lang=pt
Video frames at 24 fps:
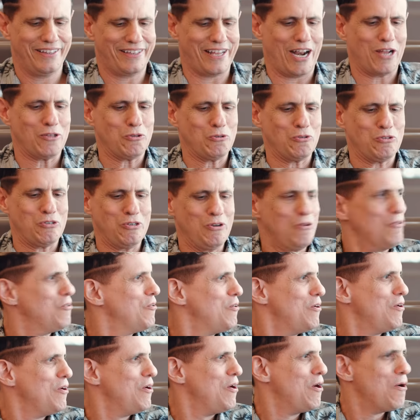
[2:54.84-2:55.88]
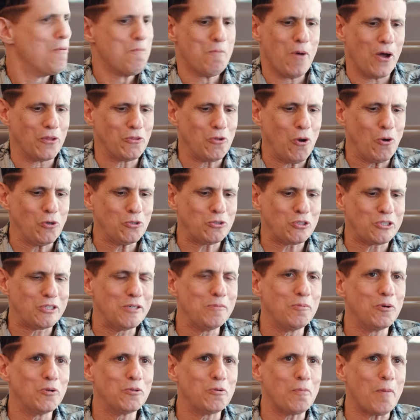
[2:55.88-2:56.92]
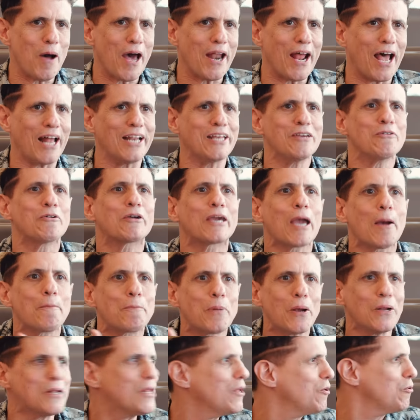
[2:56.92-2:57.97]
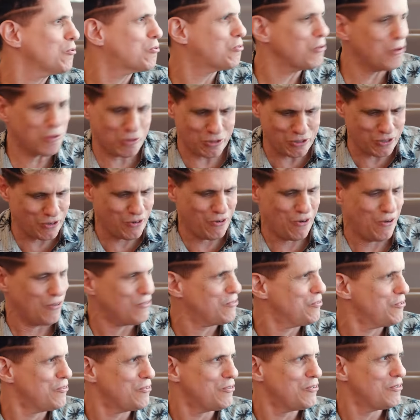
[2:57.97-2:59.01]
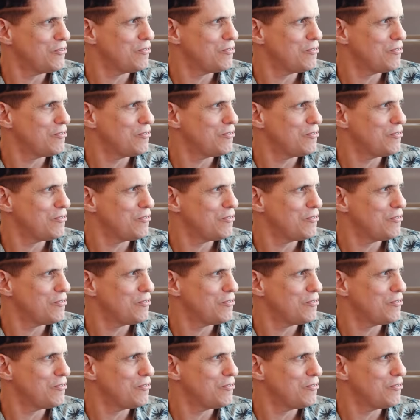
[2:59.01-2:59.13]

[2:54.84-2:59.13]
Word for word: traduziu mandou o símbolo do baralhinho, quer perder o truco de novo.